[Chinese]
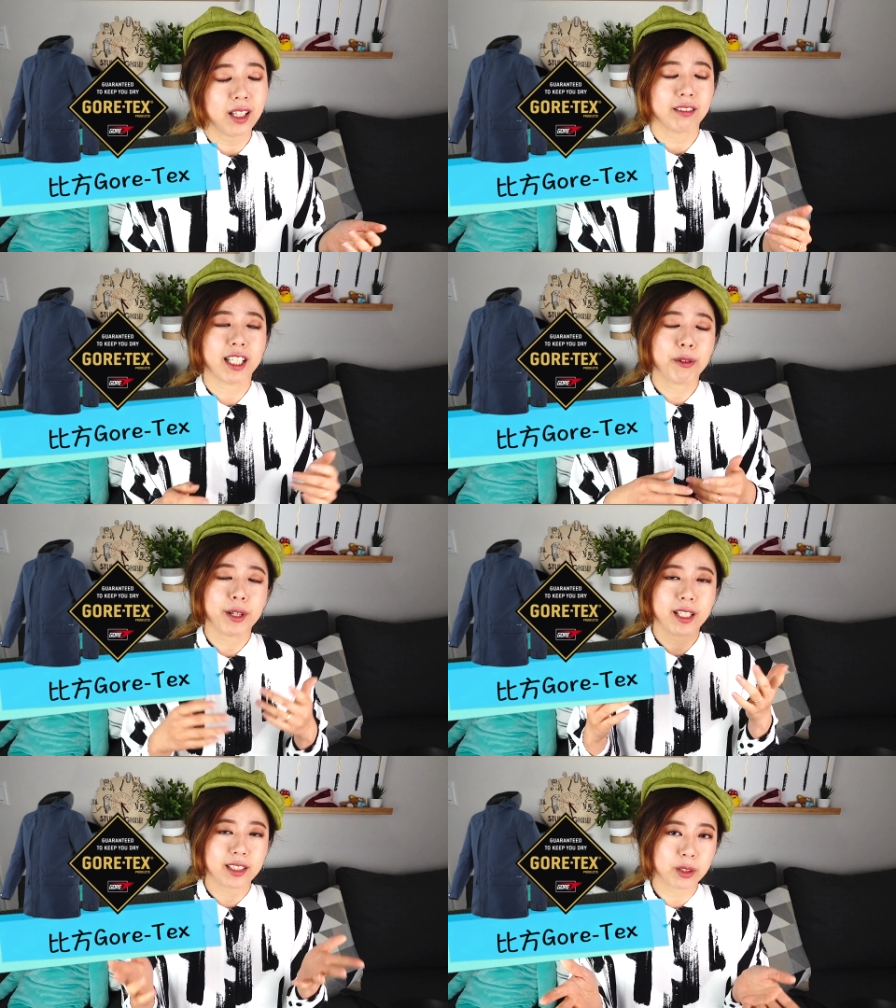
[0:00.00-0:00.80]
但因
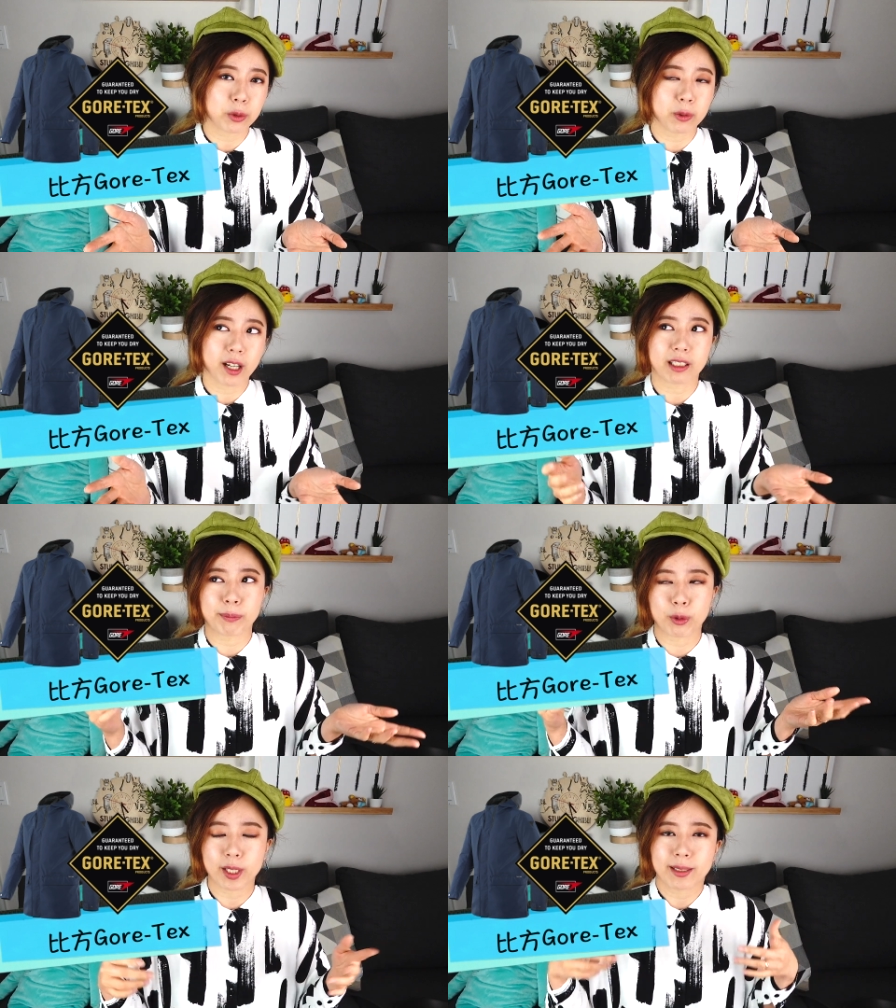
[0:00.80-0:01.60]
为那些涂料你
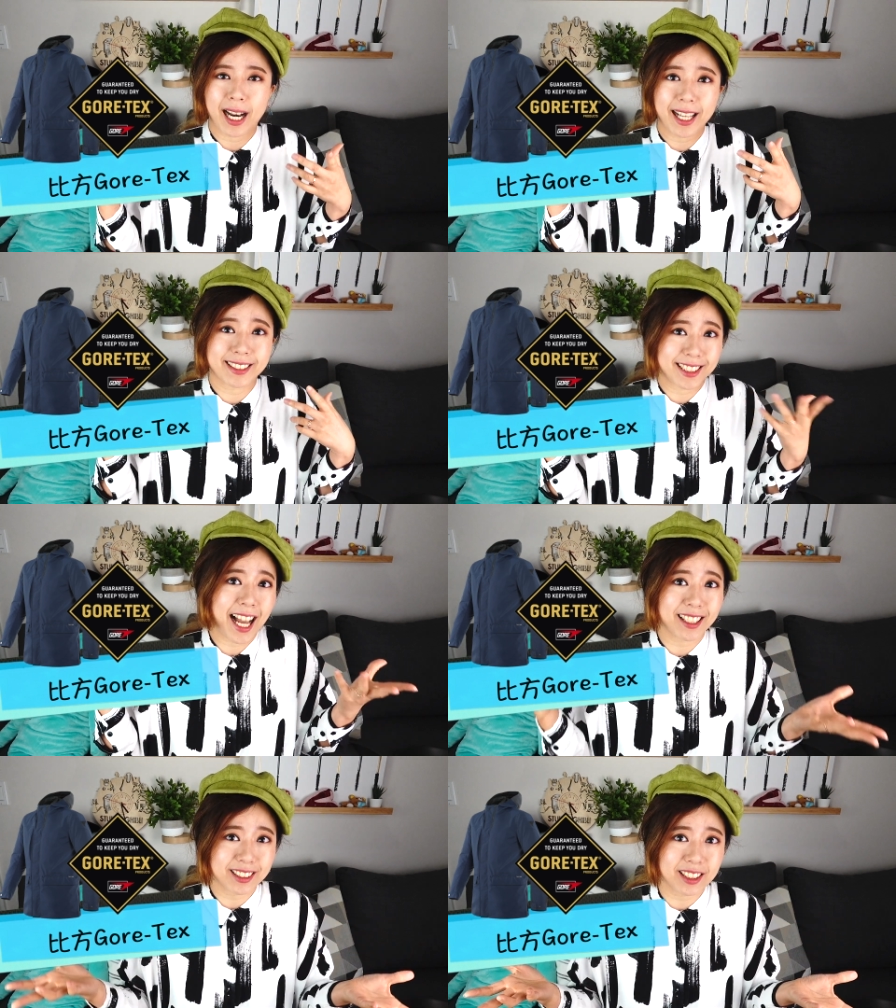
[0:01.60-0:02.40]
不会拿来
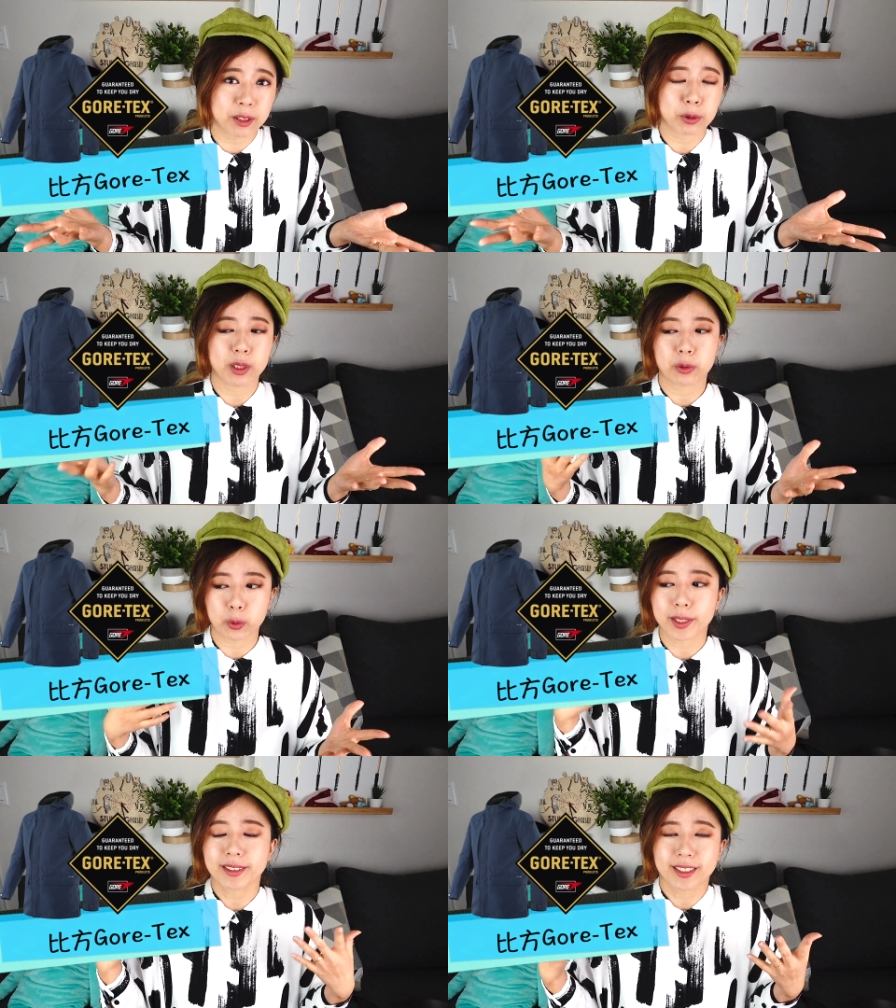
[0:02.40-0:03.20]
加热，所以
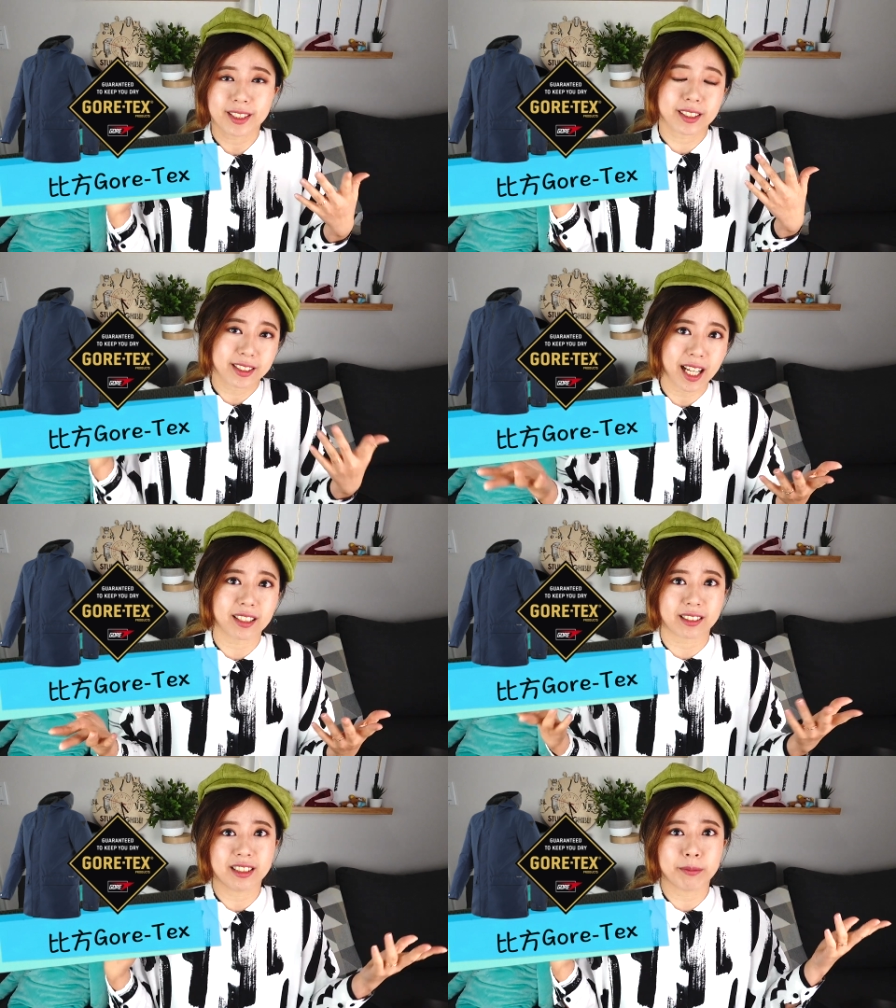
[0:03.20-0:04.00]
原则上
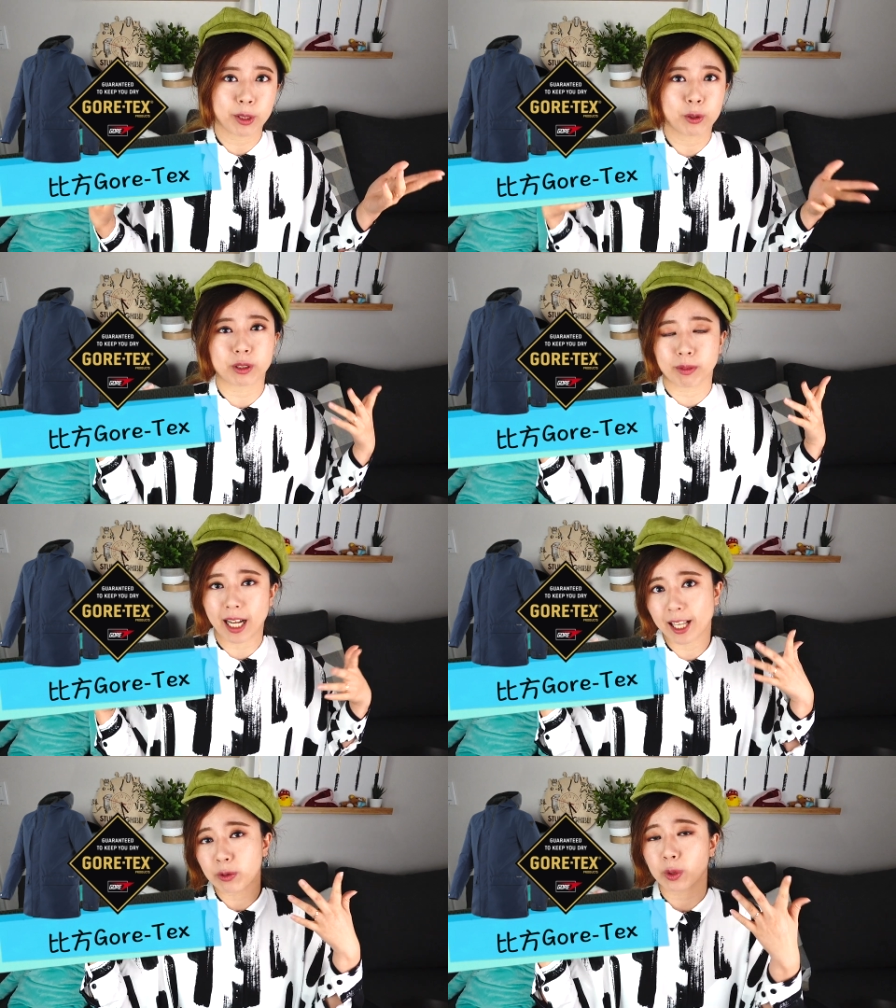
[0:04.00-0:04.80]
你是没有什么
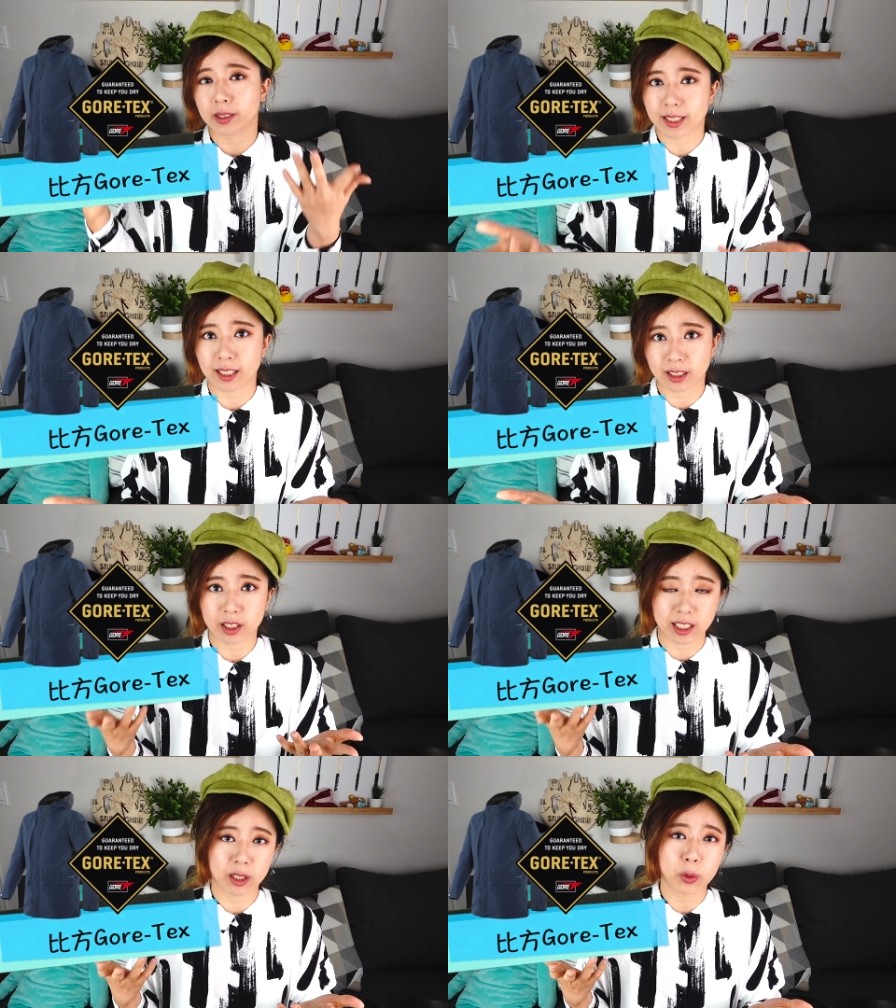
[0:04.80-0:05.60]
安全上的
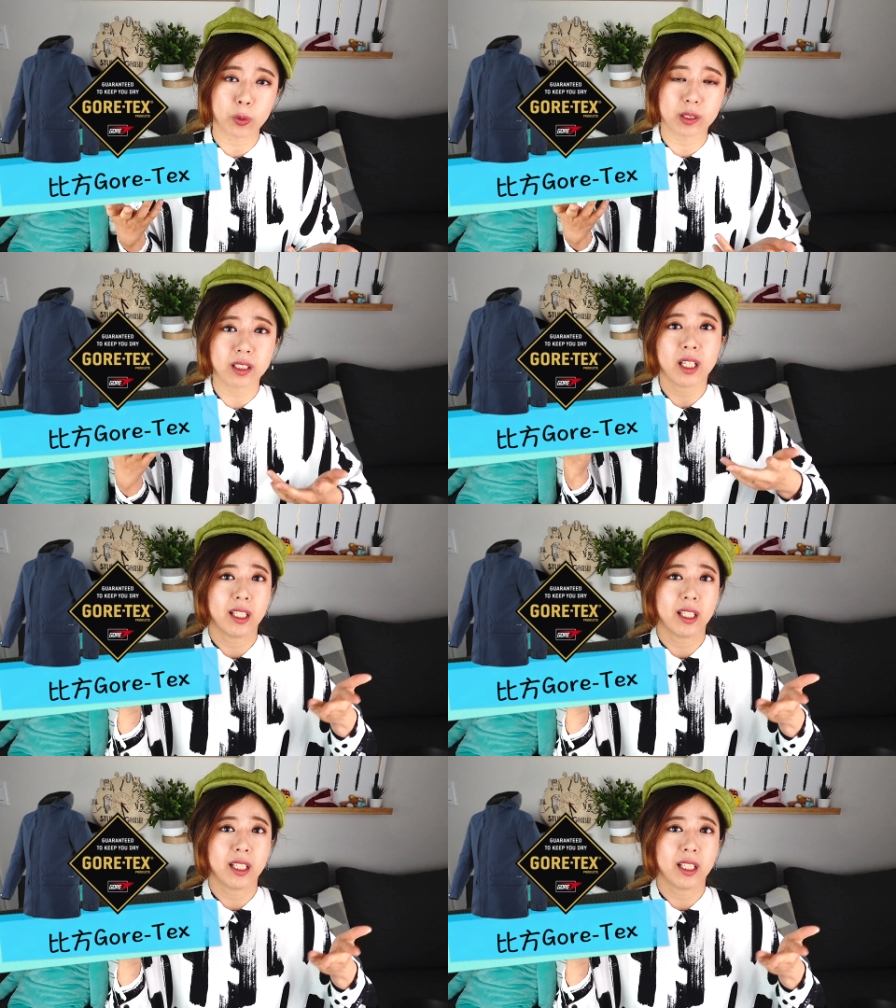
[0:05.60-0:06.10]
疑虑的。